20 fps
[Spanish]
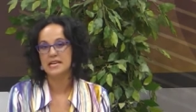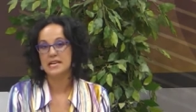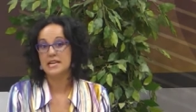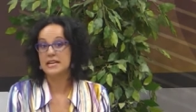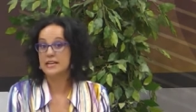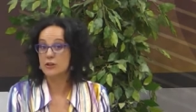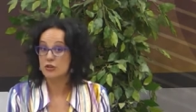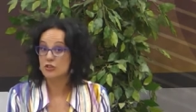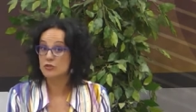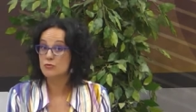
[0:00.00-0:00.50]

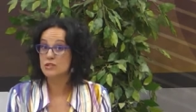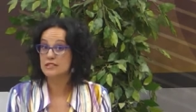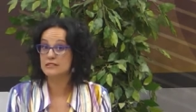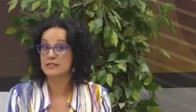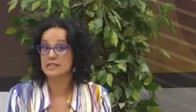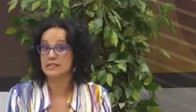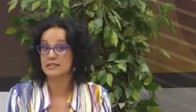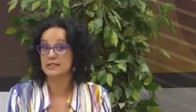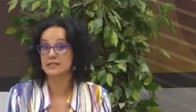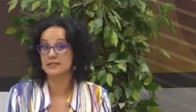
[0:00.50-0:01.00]
Creo que es muy
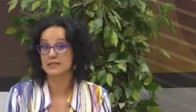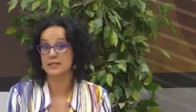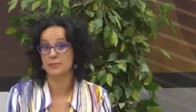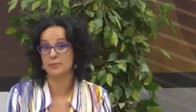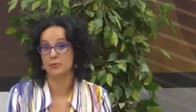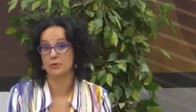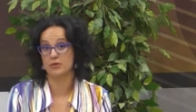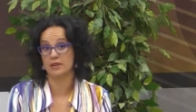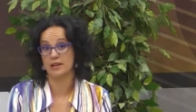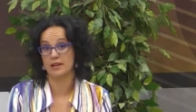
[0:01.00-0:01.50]

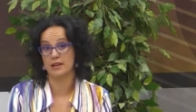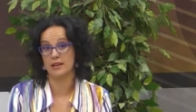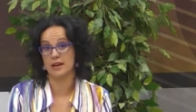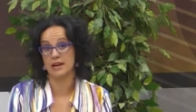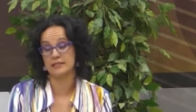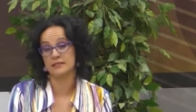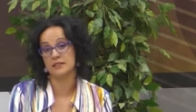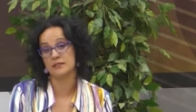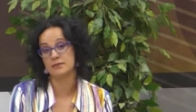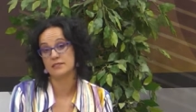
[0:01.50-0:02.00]
interesante porque
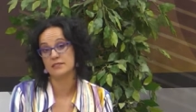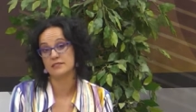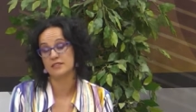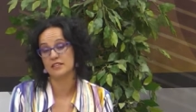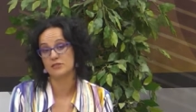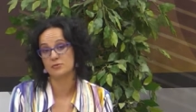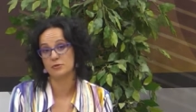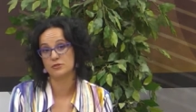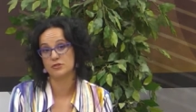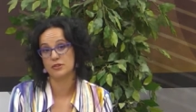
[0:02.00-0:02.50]
a través de
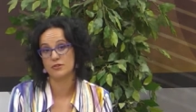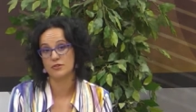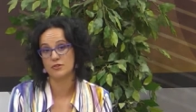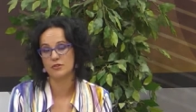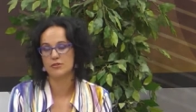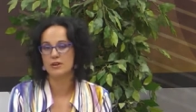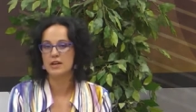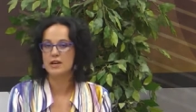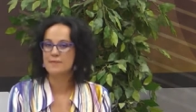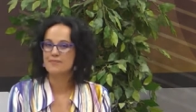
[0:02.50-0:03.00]
esta
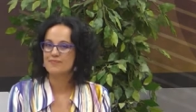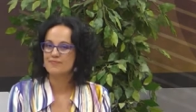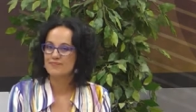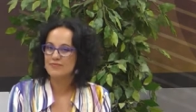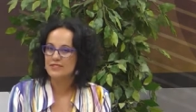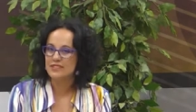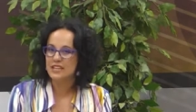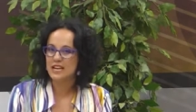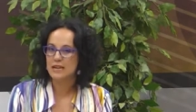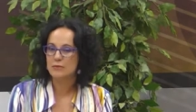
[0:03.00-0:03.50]
exposición,
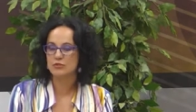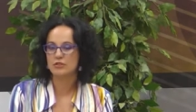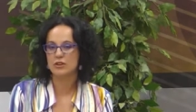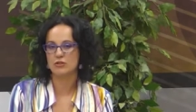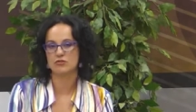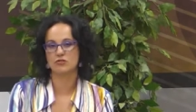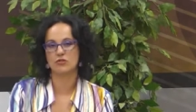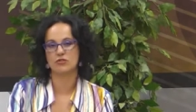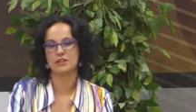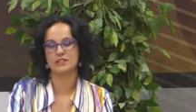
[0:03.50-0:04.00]
digamos
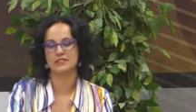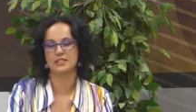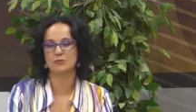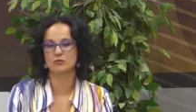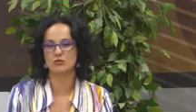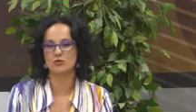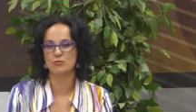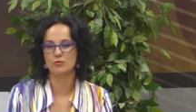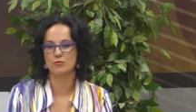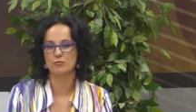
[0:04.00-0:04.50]
que nos
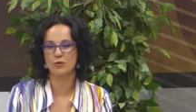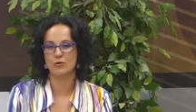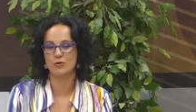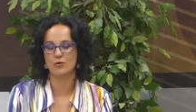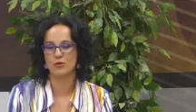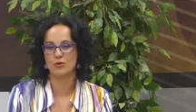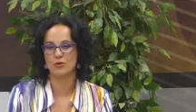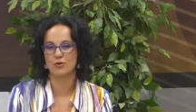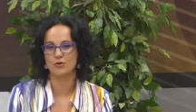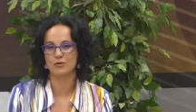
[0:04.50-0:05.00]
conectamos un
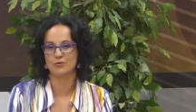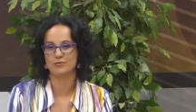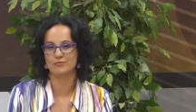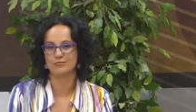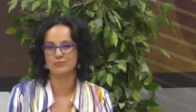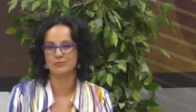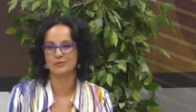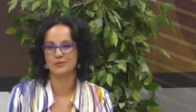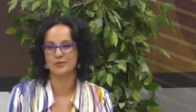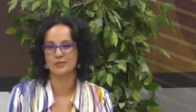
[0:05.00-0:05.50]
poco
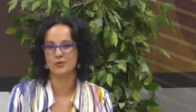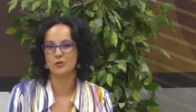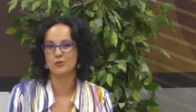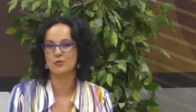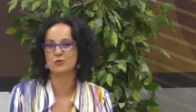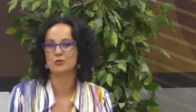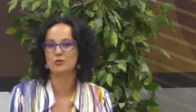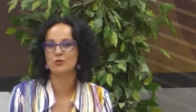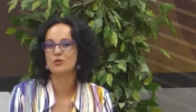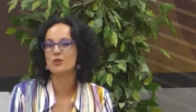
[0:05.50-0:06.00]
con,
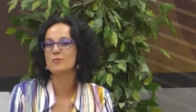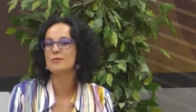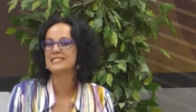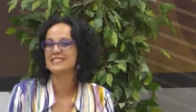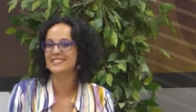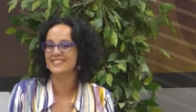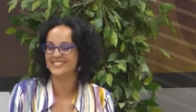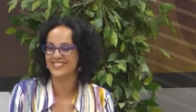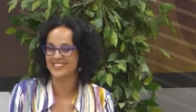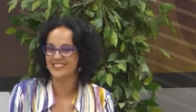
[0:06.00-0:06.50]
nuestro yo
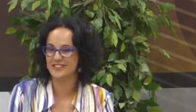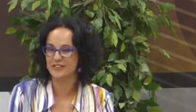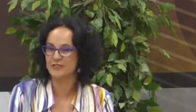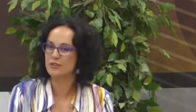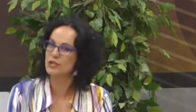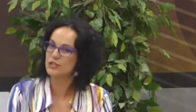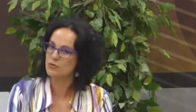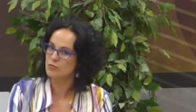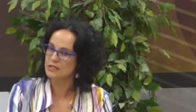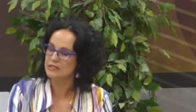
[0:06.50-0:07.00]
más
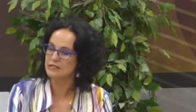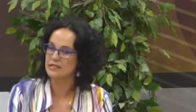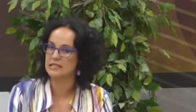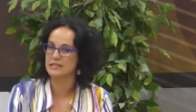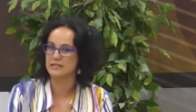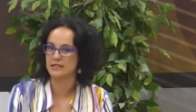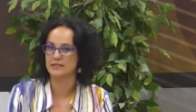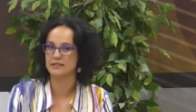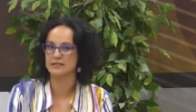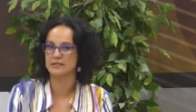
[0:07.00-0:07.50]
interior. Es muy
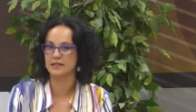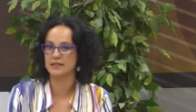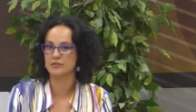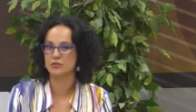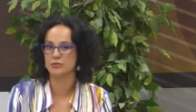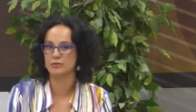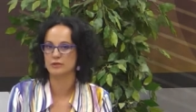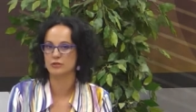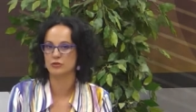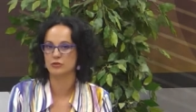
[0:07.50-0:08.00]
interesante,
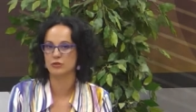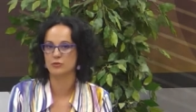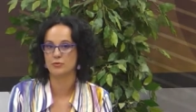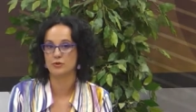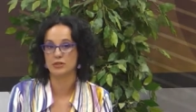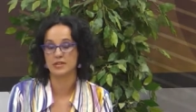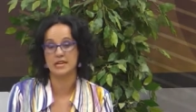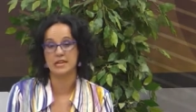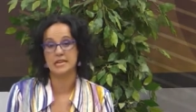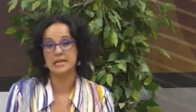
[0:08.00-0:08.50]
¿eh? sobre todo
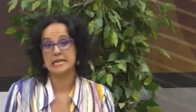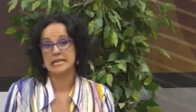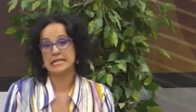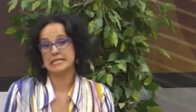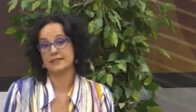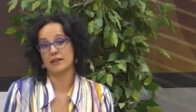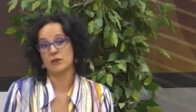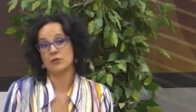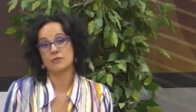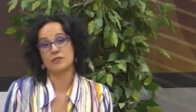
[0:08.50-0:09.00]
porque
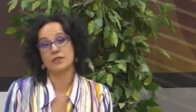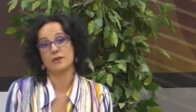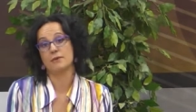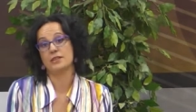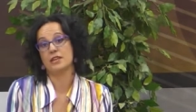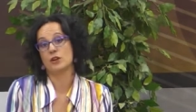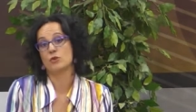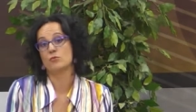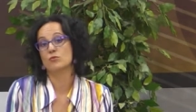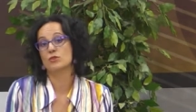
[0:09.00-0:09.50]
está
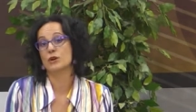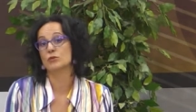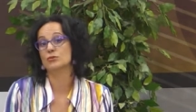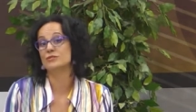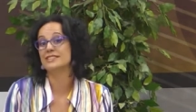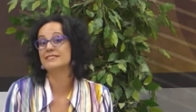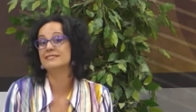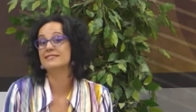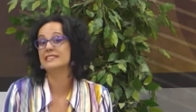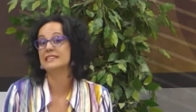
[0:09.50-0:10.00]
concebida como una
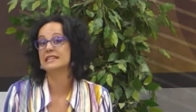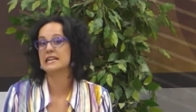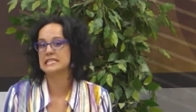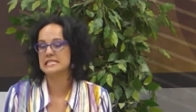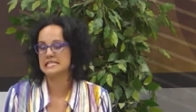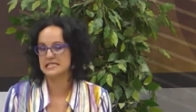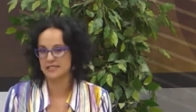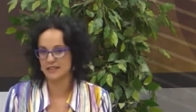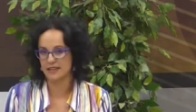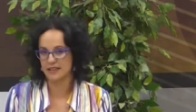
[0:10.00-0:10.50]
auténtica
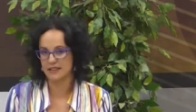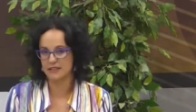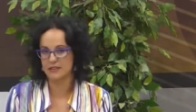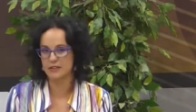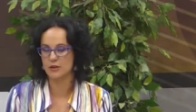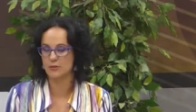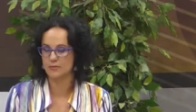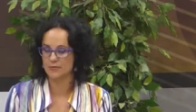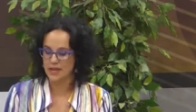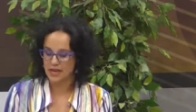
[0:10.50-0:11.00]

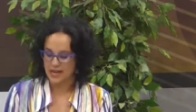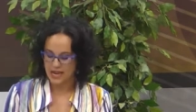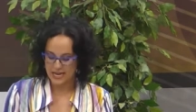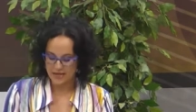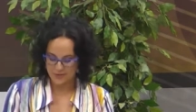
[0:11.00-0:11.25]
instalación. Ahí